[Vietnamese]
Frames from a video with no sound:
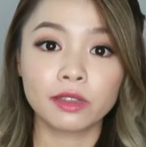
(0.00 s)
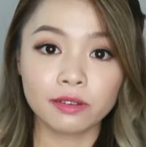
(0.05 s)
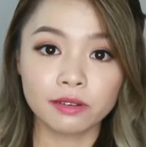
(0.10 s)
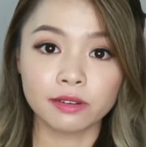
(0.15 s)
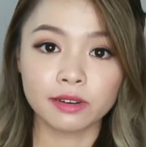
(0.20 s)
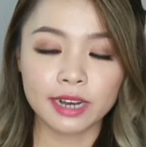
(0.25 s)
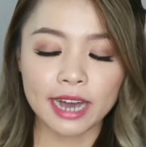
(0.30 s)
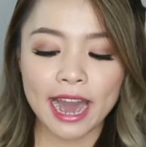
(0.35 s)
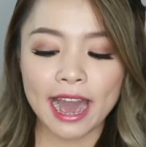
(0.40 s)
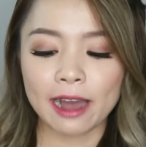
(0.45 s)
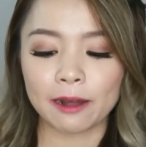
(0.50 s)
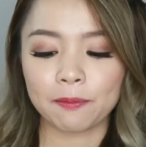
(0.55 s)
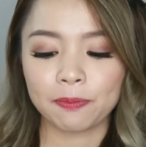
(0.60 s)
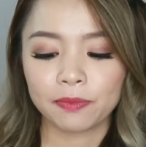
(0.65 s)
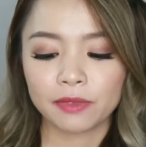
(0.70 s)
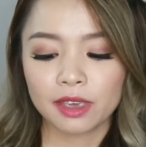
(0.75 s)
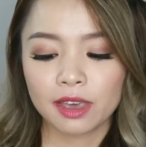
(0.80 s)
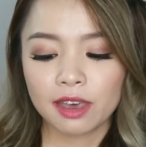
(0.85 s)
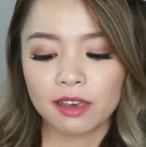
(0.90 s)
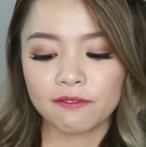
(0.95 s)
thử cả.
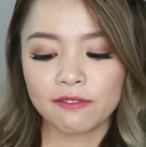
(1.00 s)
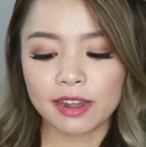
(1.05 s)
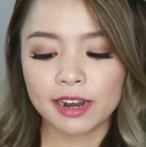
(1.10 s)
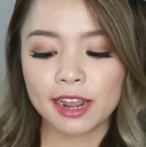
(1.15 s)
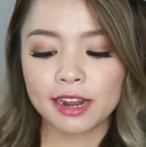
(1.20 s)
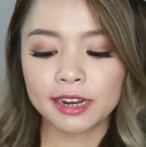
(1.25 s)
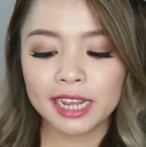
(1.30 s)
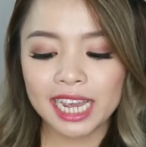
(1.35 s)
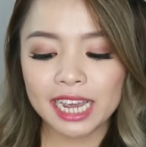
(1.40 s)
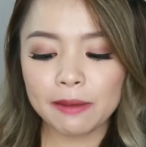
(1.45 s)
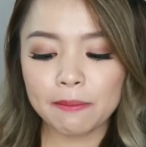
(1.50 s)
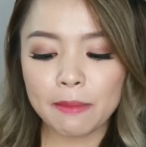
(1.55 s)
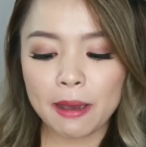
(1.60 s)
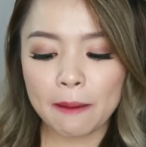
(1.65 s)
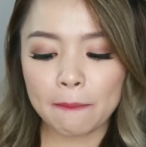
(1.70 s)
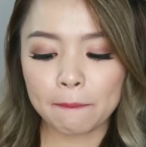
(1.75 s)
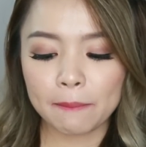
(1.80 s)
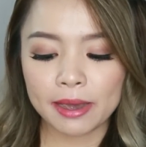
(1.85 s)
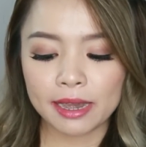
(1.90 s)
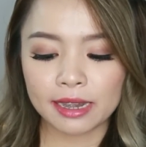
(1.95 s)
Và đến khi mà
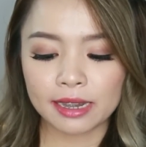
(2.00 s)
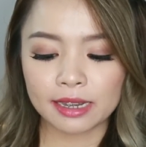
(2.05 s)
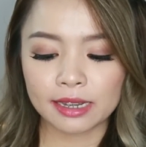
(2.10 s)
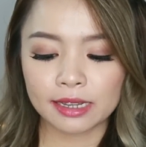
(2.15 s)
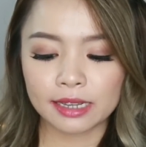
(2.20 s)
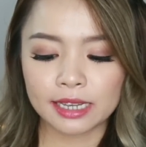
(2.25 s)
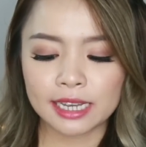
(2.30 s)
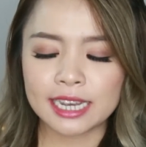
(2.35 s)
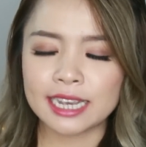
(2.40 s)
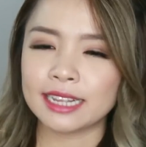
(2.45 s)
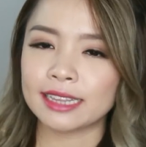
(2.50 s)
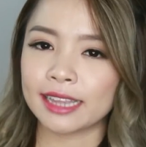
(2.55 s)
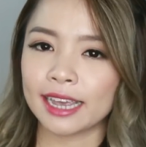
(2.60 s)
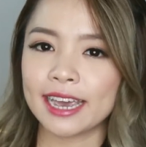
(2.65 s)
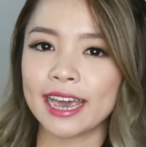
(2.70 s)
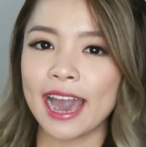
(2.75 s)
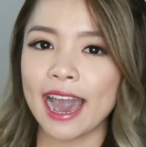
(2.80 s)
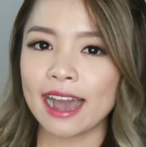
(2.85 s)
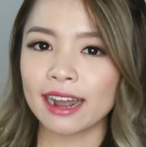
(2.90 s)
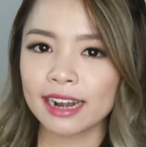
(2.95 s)
mình nhìn
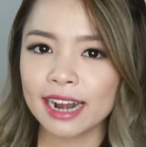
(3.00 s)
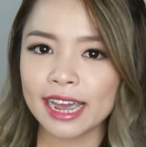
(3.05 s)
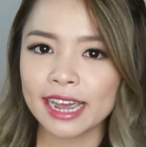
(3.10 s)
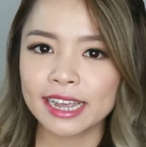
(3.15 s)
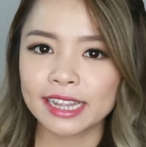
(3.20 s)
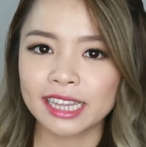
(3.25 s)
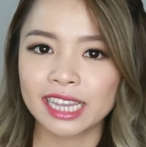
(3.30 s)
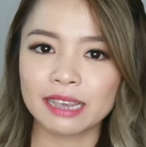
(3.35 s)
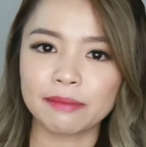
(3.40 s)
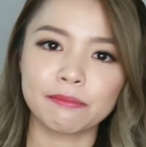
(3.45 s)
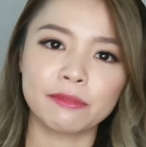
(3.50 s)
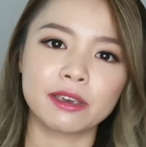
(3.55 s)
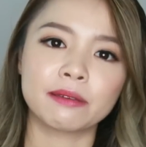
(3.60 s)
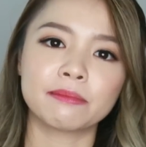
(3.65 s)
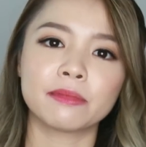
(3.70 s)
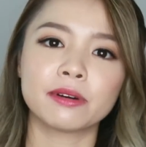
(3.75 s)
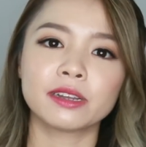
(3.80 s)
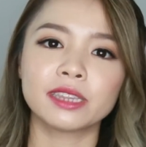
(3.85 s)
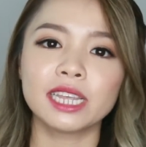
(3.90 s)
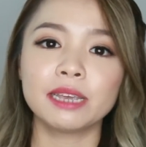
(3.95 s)
thấy hãng này thì
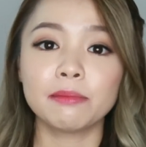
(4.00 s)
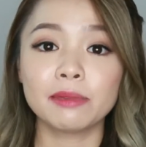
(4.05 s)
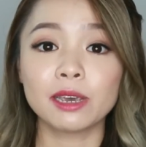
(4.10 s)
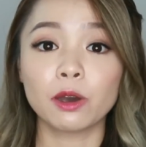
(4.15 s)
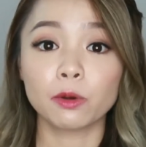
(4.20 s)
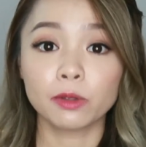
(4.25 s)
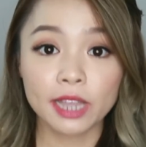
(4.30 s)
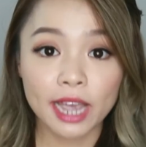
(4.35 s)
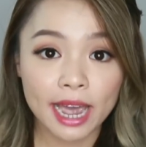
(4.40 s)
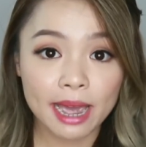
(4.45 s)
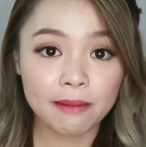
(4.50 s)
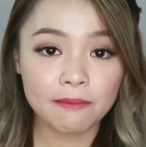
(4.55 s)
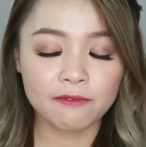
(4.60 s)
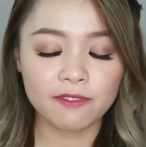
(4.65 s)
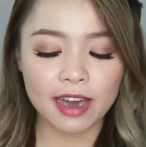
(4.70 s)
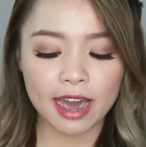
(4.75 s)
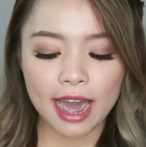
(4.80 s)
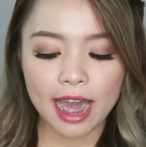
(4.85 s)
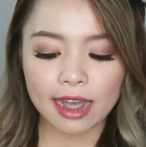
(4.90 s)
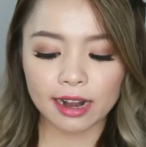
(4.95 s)
mình mới tìm hiểu thêm
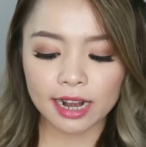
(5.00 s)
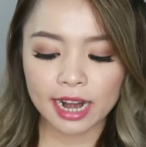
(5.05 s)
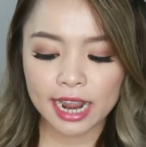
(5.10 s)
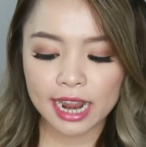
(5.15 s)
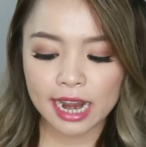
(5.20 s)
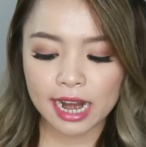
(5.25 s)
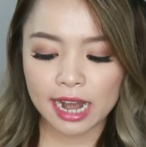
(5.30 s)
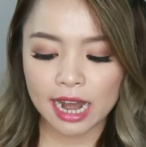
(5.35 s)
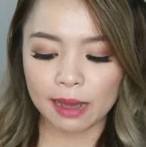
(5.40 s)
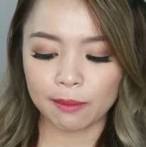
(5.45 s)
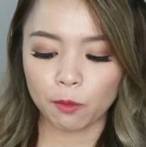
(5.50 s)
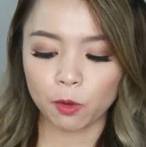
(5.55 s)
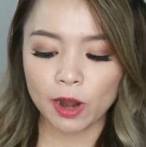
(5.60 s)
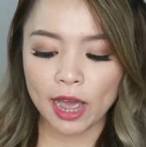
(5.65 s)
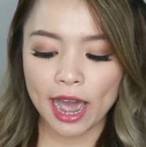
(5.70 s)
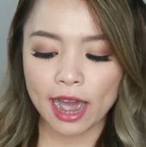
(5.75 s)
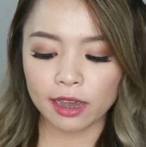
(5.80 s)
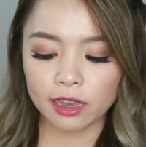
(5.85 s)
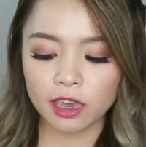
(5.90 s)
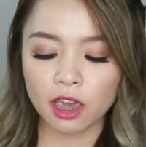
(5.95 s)
và hãng này là một
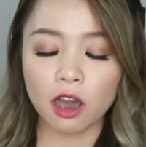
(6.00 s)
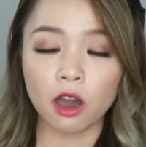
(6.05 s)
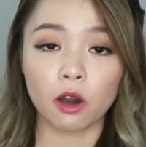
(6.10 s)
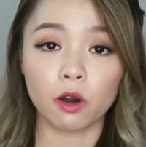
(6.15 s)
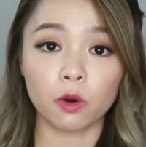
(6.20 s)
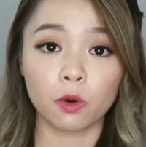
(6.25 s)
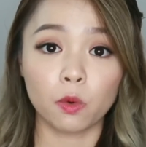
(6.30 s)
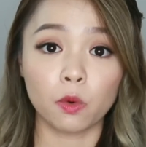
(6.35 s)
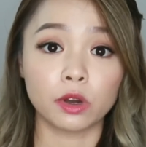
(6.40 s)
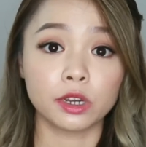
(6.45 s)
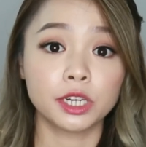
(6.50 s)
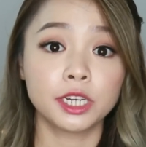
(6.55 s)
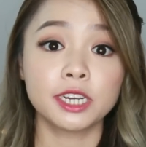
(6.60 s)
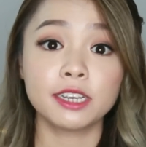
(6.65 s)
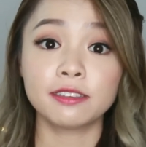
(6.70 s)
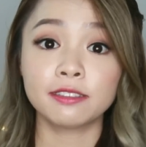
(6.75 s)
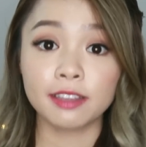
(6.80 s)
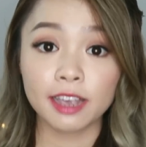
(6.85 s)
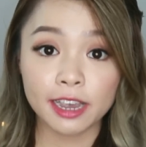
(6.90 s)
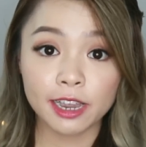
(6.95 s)
hãng nhỏ của
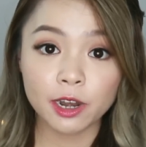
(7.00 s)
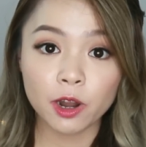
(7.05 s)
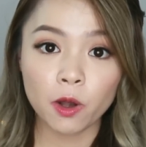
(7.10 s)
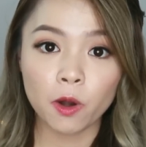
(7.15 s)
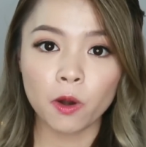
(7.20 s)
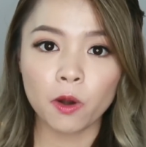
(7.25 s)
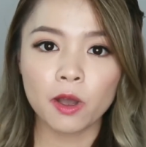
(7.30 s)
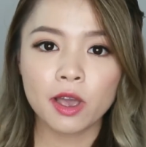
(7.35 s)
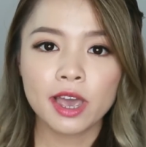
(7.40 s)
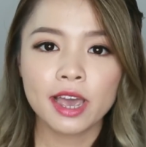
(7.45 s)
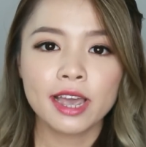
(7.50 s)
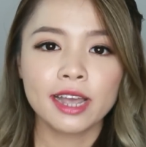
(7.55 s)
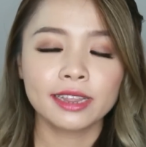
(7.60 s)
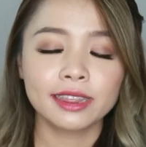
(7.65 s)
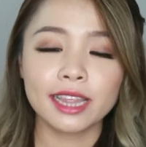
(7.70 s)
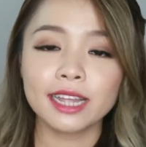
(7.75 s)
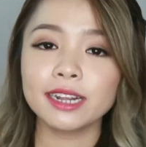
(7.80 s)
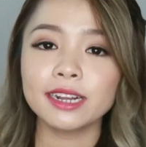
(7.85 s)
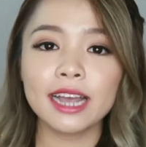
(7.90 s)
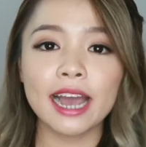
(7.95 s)
Shiseido.
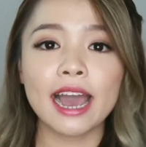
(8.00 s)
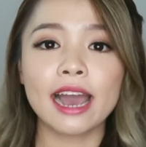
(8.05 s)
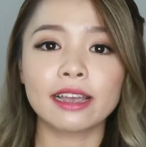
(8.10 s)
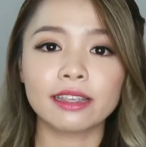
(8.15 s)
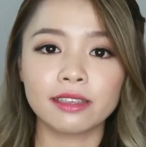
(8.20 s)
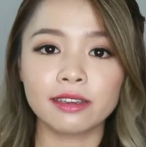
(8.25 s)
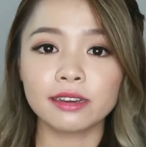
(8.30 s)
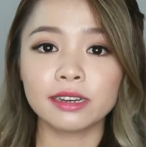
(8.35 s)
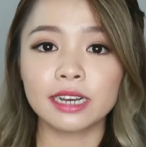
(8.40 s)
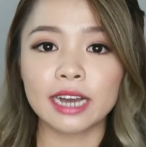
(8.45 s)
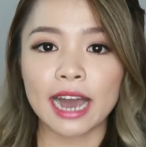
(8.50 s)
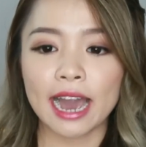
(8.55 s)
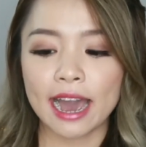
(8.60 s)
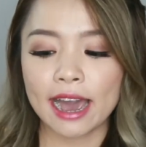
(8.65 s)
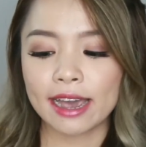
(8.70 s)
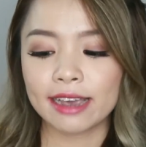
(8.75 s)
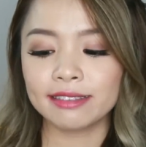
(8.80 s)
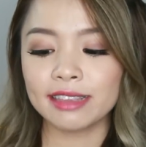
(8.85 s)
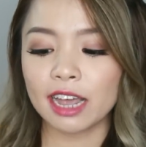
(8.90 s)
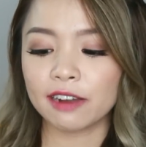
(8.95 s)
Tất cả những
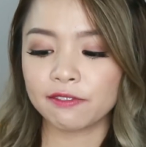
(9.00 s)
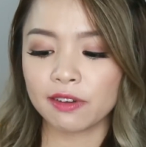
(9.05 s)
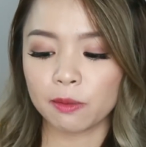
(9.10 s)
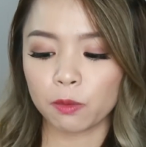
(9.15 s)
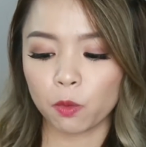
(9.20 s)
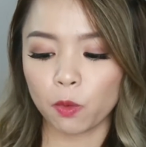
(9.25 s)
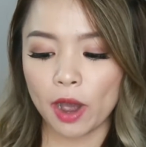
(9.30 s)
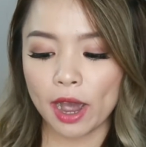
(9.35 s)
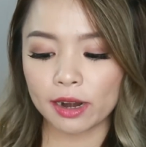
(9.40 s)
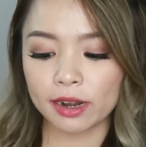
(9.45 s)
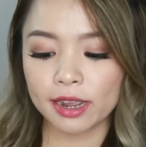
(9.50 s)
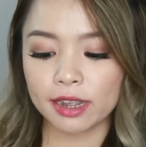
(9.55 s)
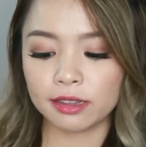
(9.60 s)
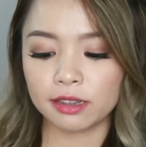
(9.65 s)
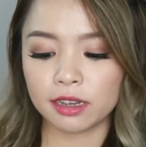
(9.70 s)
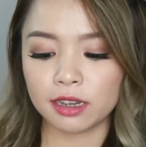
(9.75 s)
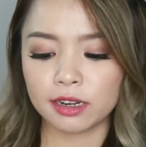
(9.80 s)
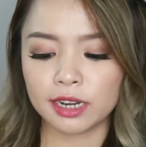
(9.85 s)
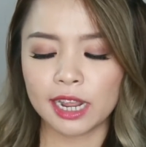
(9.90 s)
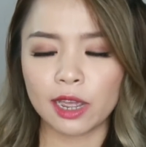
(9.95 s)
cái sản phẩm của hãng này
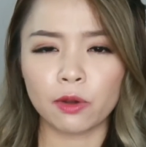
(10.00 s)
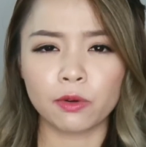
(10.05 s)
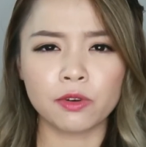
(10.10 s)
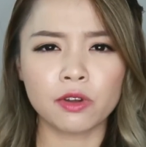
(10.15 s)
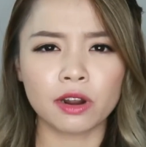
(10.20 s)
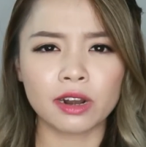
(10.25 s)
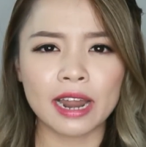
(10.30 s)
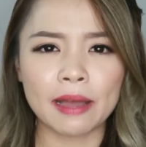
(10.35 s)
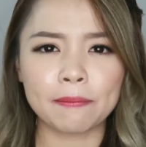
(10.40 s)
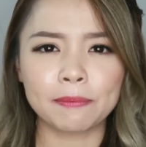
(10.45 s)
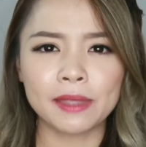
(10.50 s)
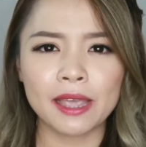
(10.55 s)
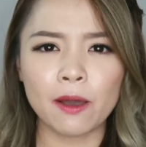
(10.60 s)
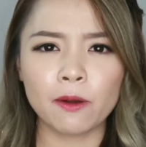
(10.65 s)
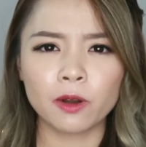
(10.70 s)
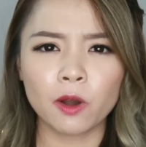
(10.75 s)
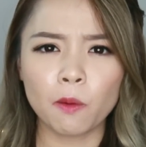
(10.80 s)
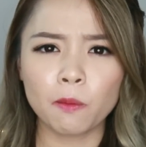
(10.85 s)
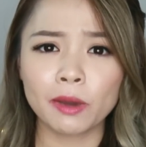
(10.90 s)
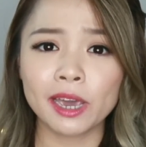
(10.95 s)
thì đều được làm theo
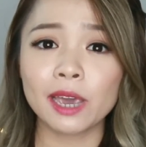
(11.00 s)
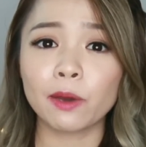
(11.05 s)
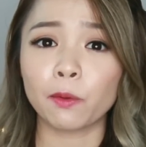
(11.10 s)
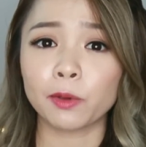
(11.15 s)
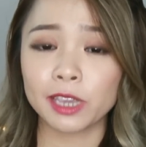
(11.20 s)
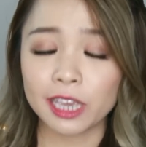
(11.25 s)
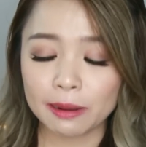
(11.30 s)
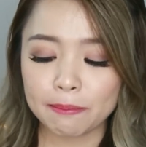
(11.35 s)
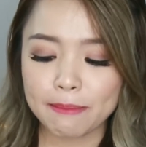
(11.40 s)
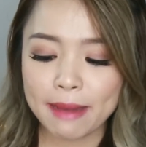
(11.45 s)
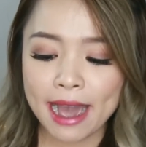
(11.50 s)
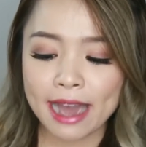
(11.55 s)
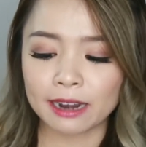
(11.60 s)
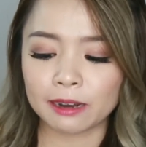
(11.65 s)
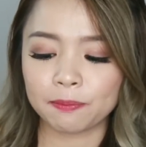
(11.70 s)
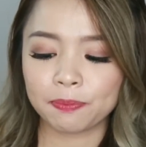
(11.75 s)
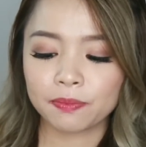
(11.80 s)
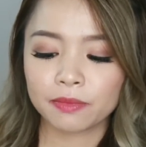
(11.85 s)
công nghệ của Nhật Bản